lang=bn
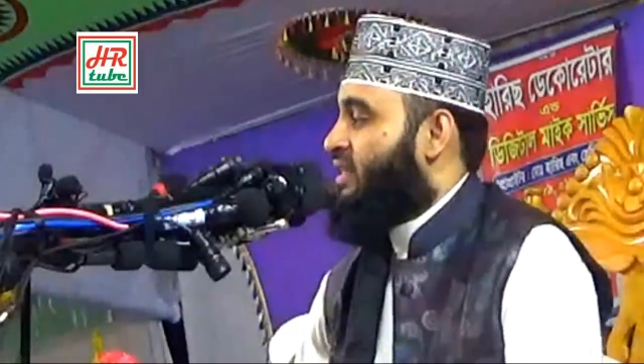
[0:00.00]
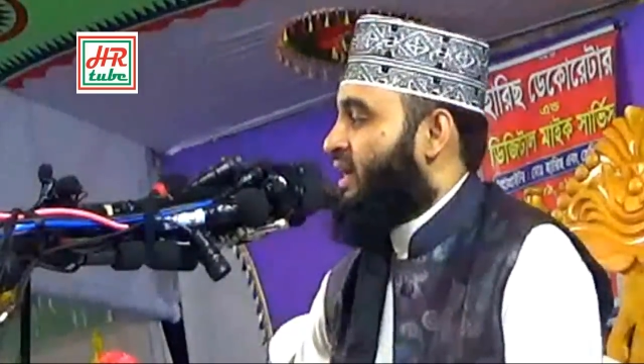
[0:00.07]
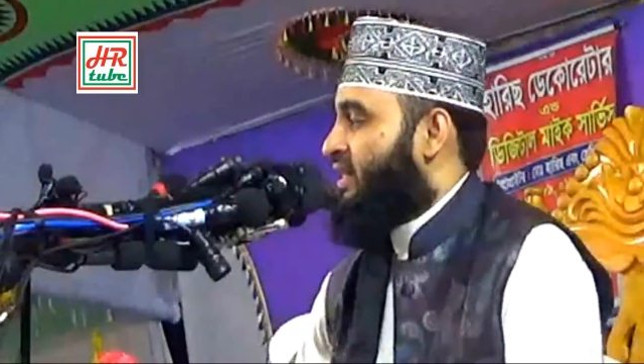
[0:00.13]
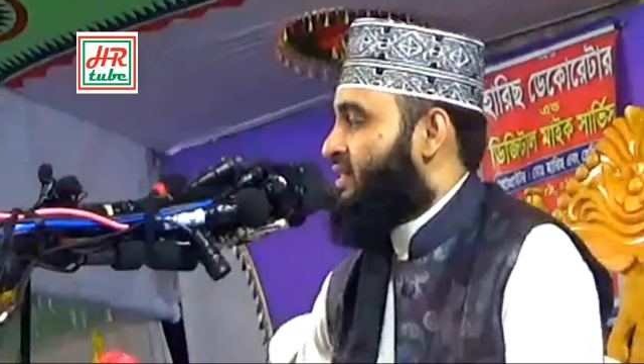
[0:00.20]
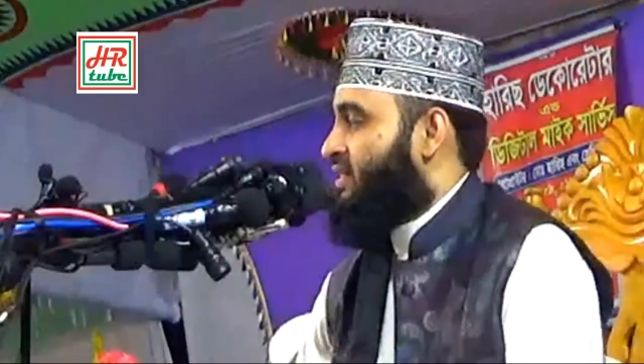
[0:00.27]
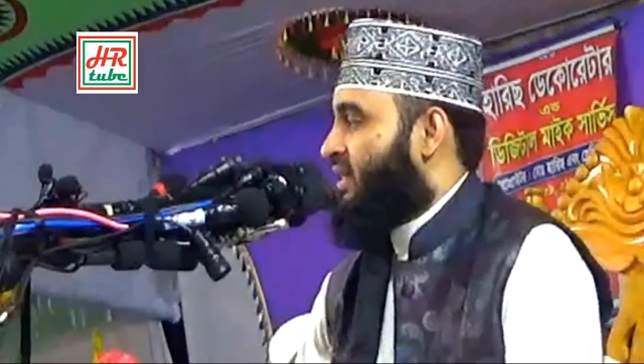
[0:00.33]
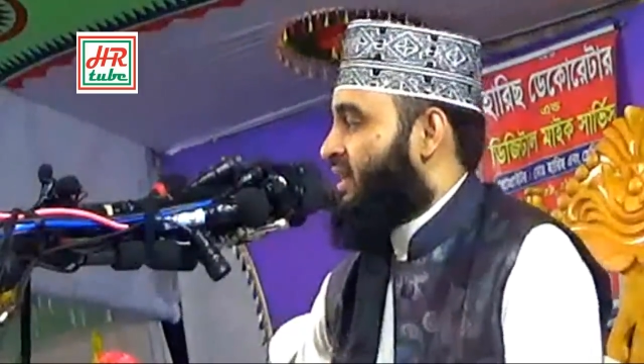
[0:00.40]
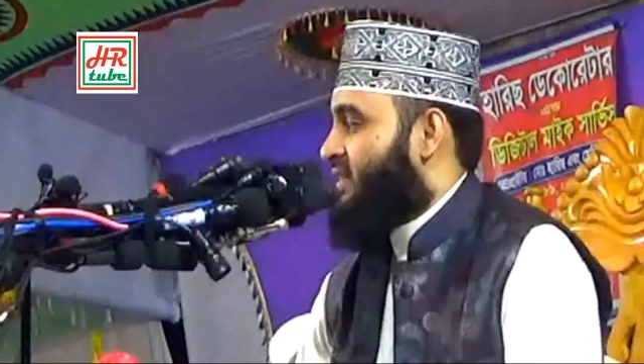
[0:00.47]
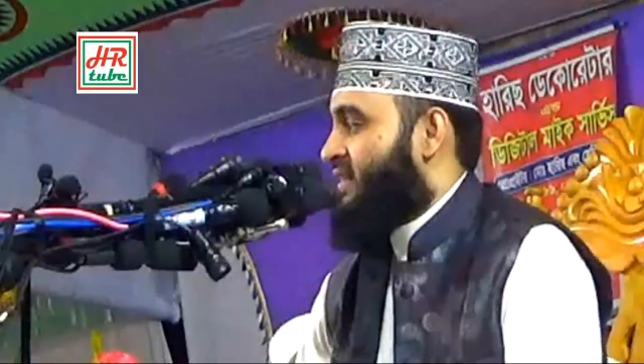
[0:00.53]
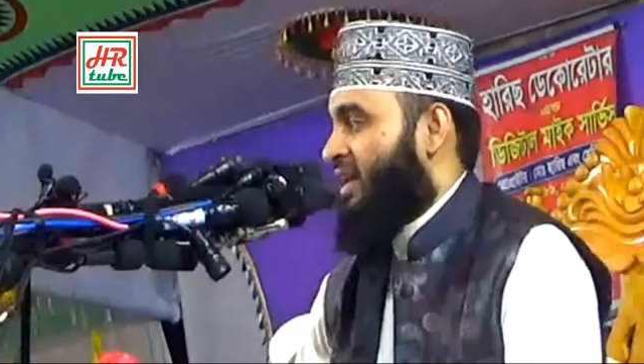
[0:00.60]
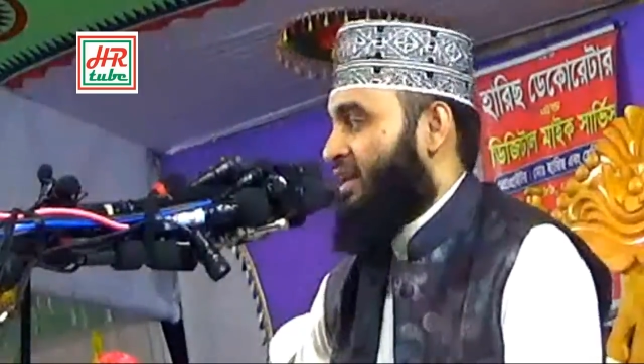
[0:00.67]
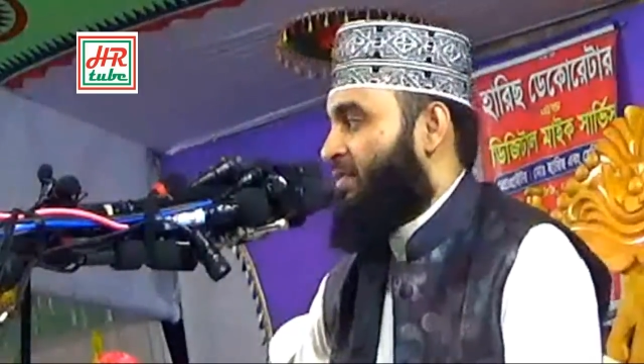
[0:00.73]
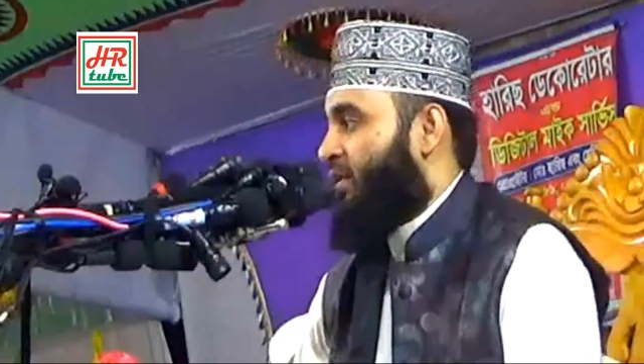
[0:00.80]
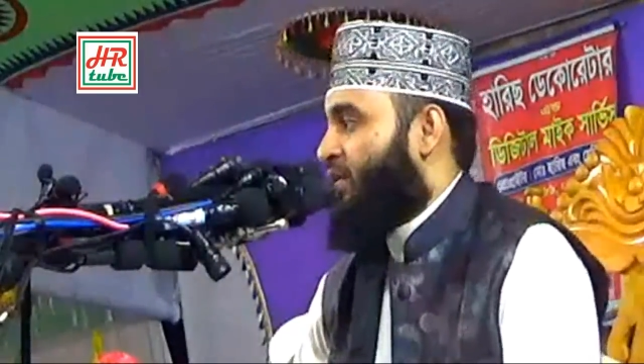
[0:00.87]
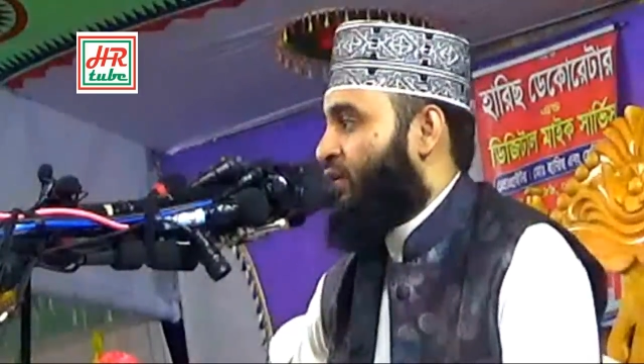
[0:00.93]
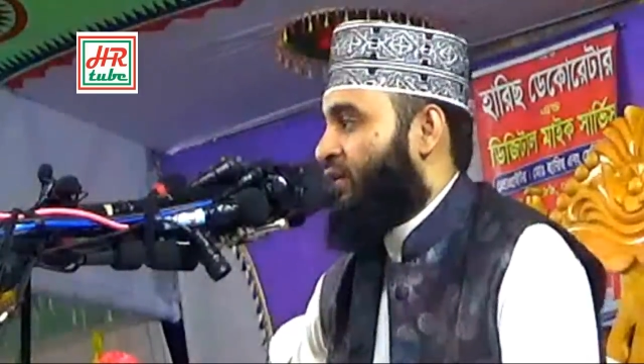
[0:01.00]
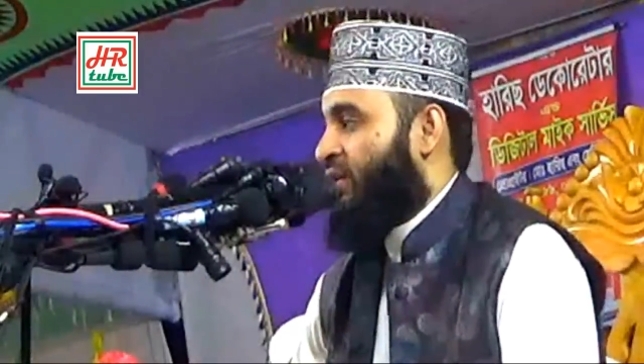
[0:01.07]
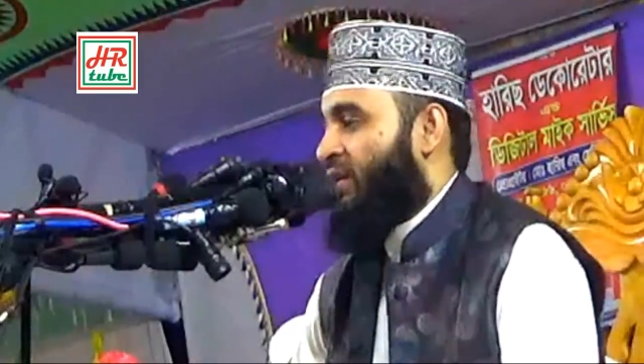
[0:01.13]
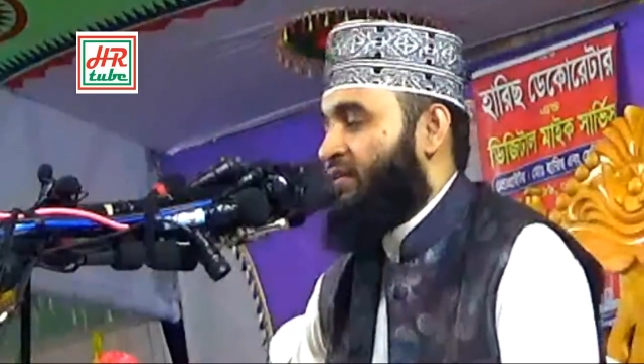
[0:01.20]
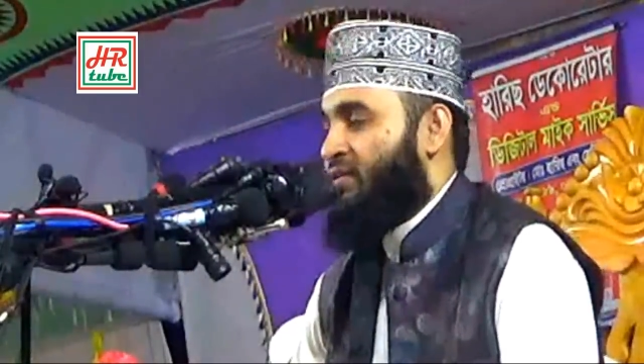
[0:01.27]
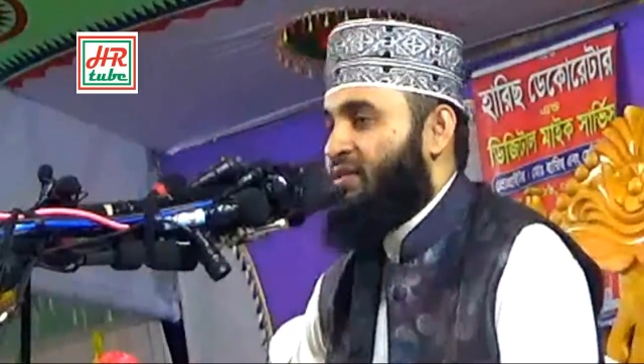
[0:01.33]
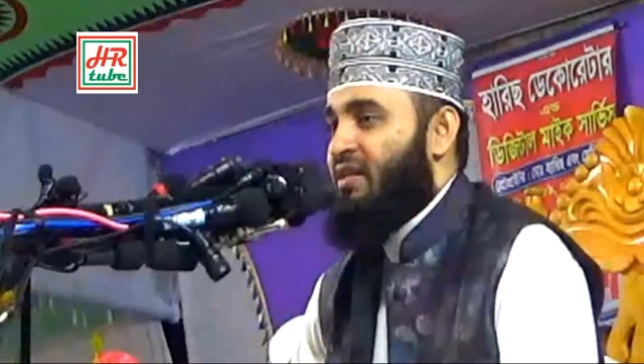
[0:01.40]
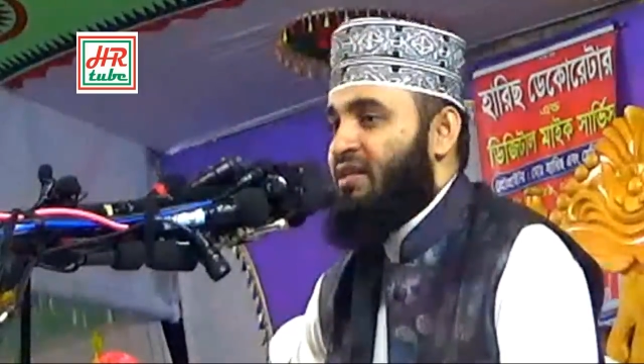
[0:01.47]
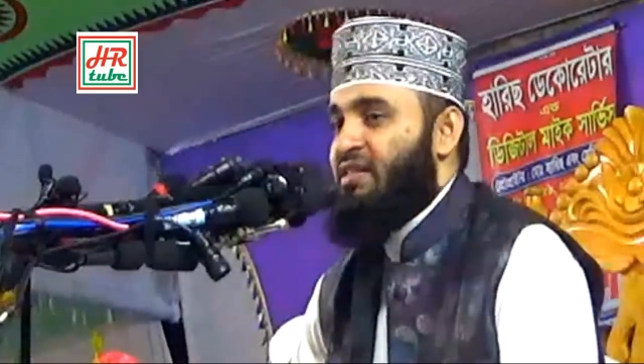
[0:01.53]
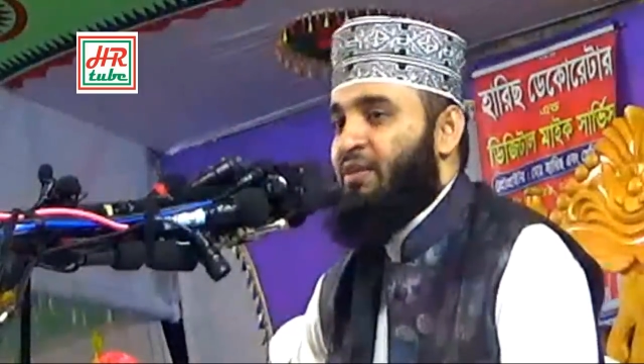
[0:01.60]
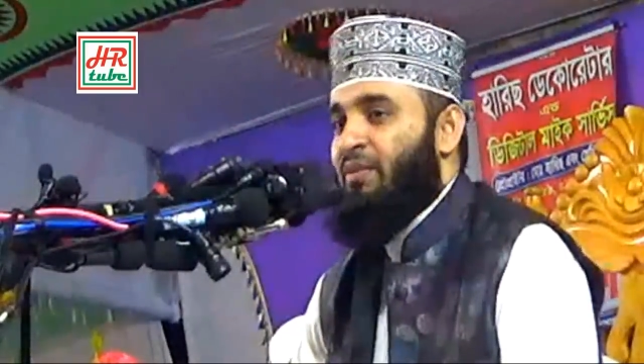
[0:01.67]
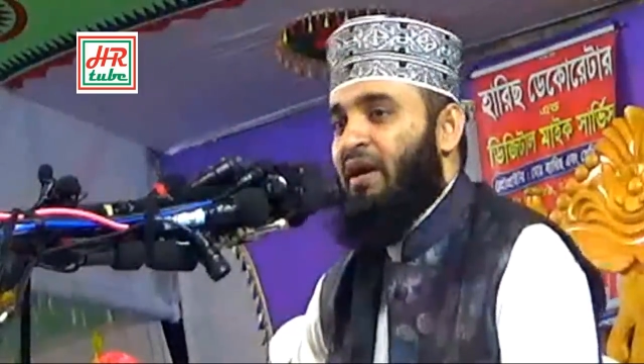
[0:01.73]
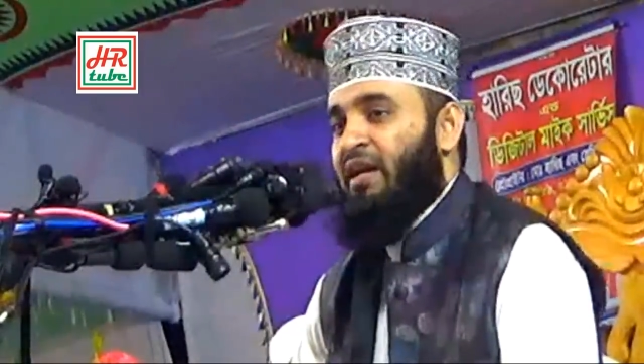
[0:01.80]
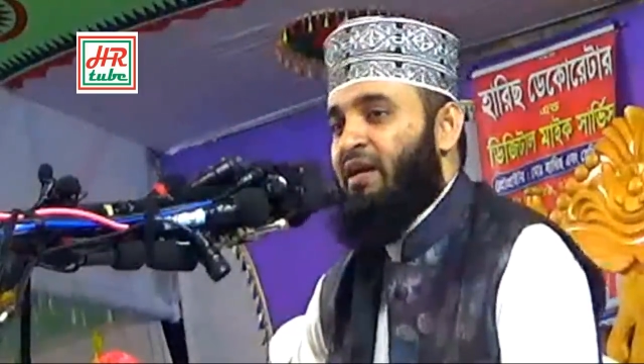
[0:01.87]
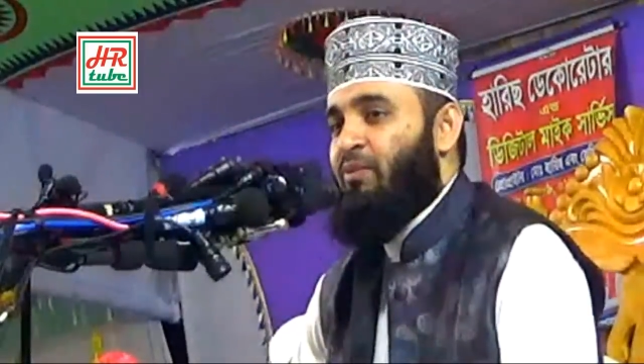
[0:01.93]
যে আনসারি সাহাবির কথা রাসুল
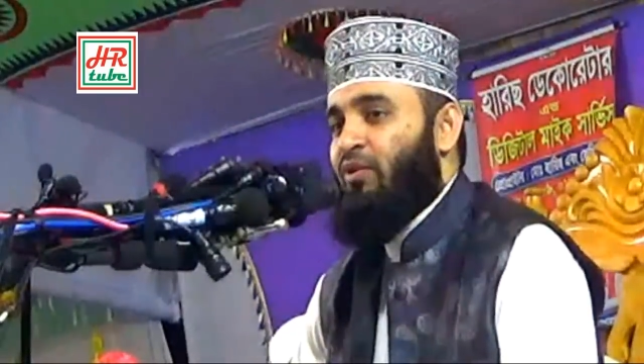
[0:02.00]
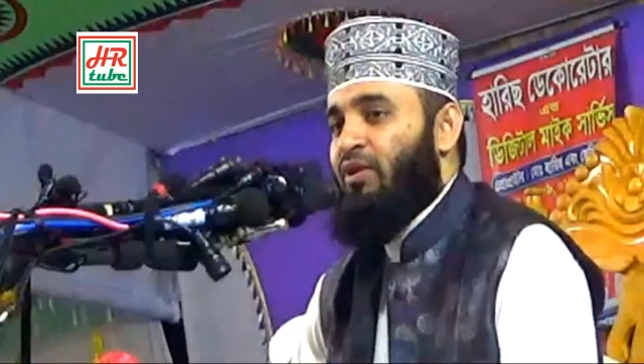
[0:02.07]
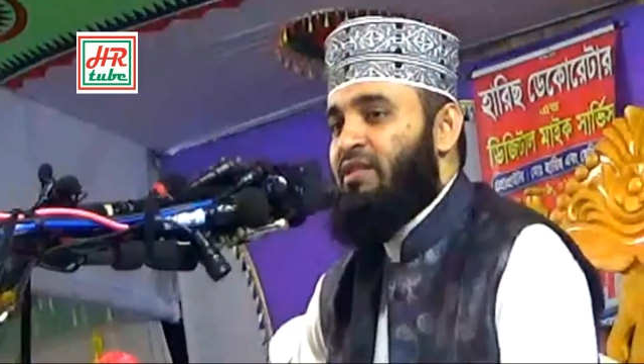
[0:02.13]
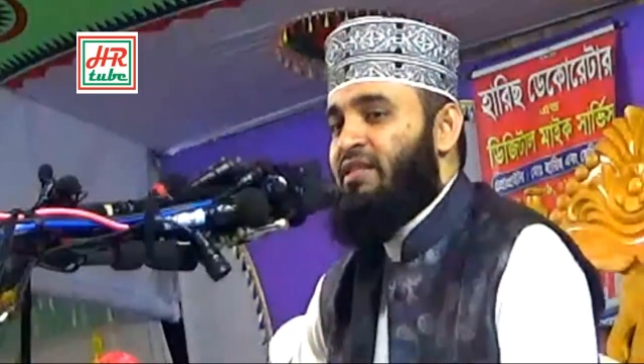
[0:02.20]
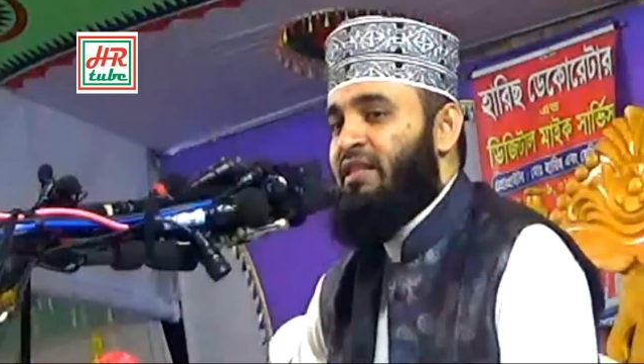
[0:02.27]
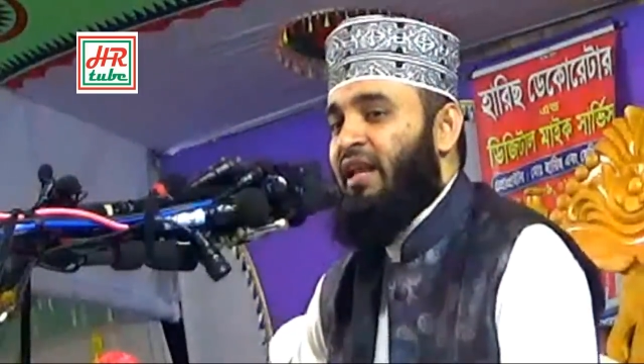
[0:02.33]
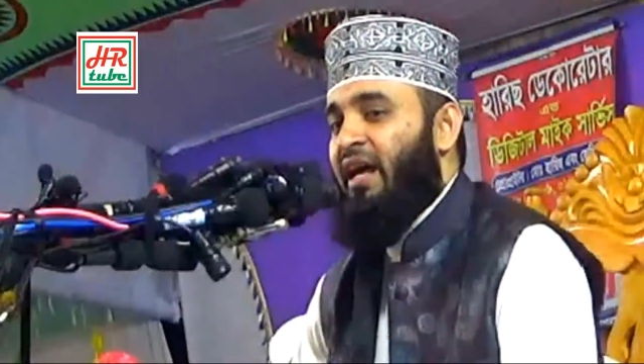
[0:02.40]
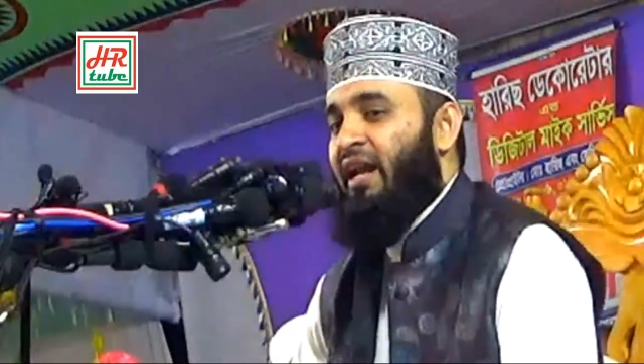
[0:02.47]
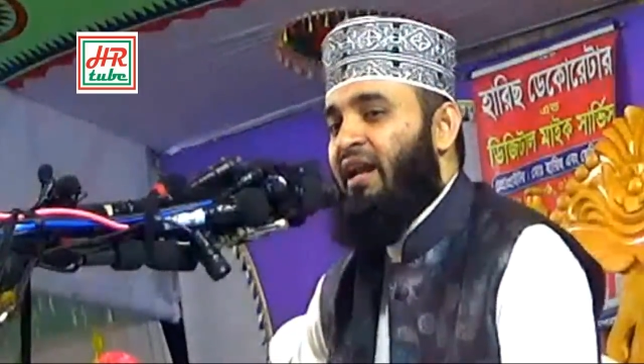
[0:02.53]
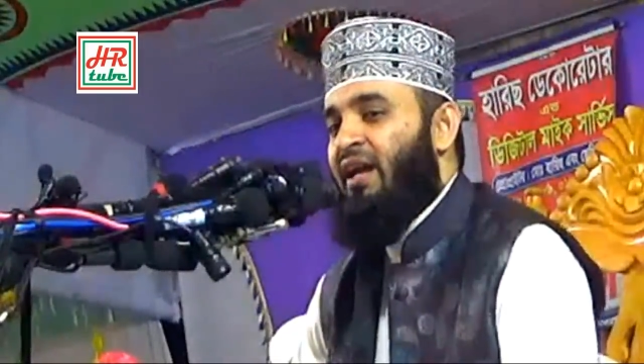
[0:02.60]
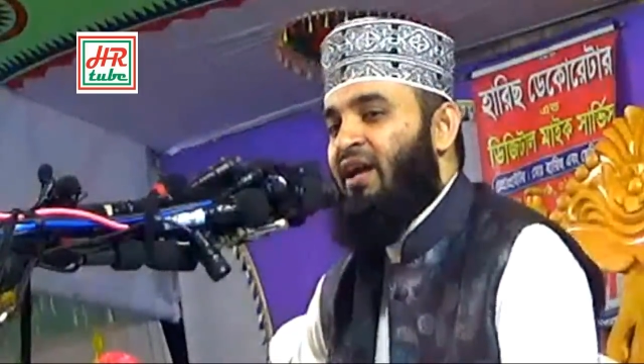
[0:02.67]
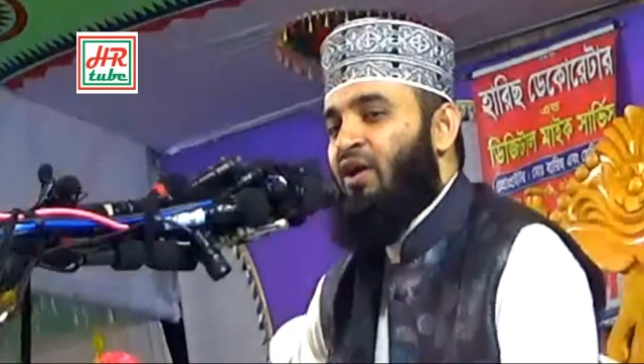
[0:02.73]
ইসলাম আগে বলেছিলেন